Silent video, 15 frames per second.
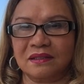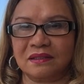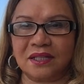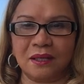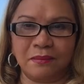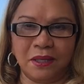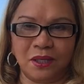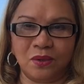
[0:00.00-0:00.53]

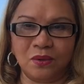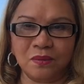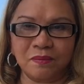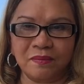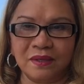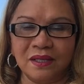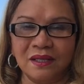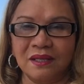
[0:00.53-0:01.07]
tìm hiểu
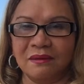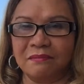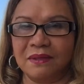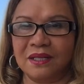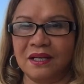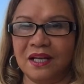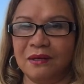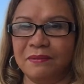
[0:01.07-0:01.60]
bây
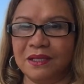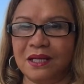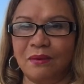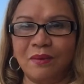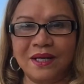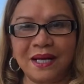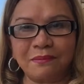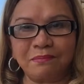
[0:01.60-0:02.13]
giờ là mình không
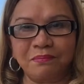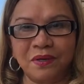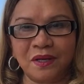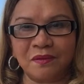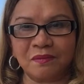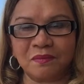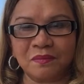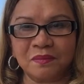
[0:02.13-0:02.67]
có gấp phải
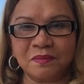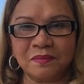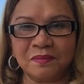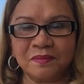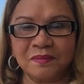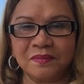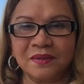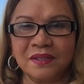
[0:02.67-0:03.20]
không
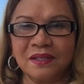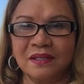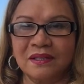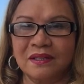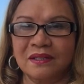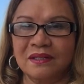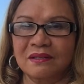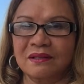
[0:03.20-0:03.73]

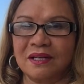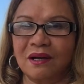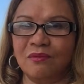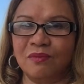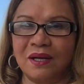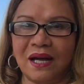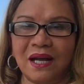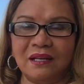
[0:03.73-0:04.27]

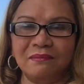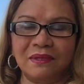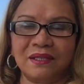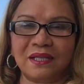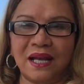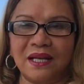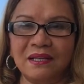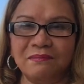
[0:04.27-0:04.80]
không ai mà
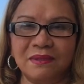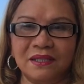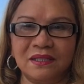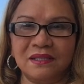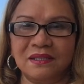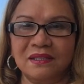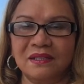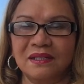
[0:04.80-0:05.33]
đẩy mình
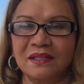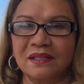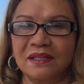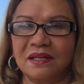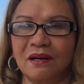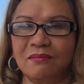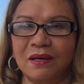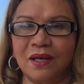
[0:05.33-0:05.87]

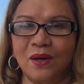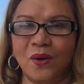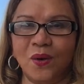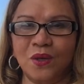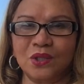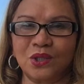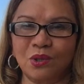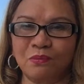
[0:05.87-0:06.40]
không ai
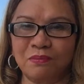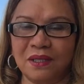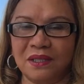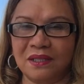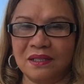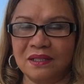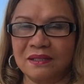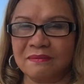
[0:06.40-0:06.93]
hối thúc mình
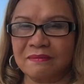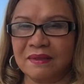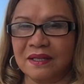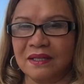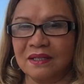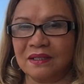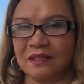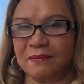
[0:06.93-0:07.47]

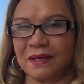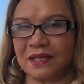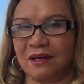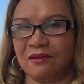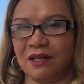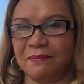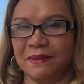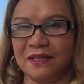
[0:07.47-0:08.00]
thì bắt
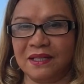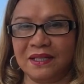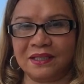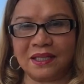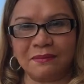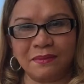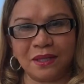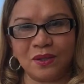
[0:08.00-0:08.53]
đầu là mình đi
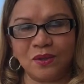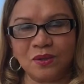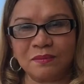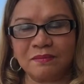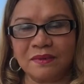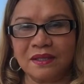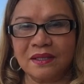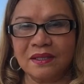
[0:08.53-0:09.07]
tìm hiểu
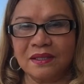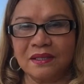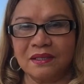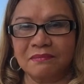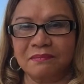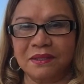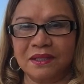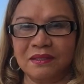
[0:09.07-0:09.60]

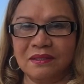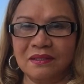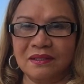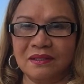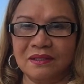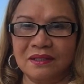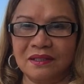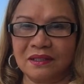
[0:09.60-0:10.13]
mình
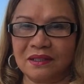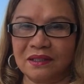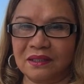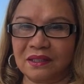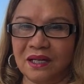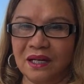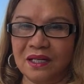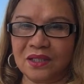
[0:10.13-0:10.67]

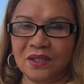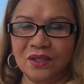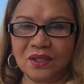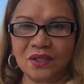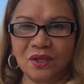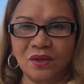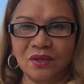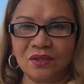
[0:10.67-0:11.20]
tới những
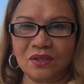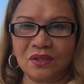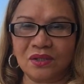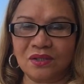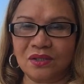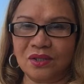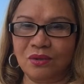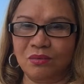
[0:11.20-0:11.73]
chỗ
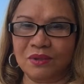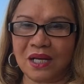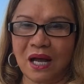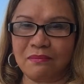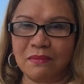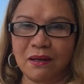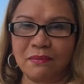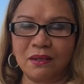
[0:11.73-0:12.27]
dùng
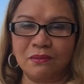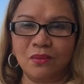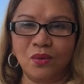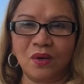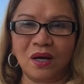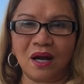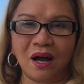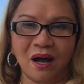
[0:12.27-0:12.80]
nào mà mình
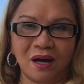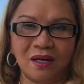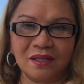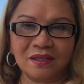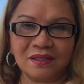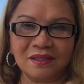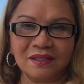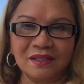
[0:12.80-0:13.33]
muốn ở
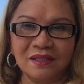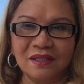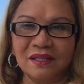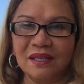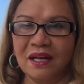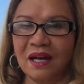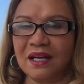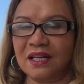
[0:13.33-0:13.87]

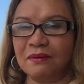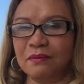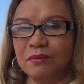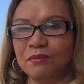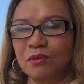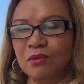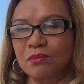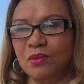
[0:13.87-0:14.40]
hay là
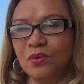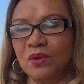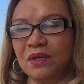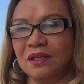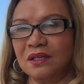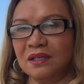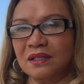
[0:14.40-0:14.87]
mình muốn mua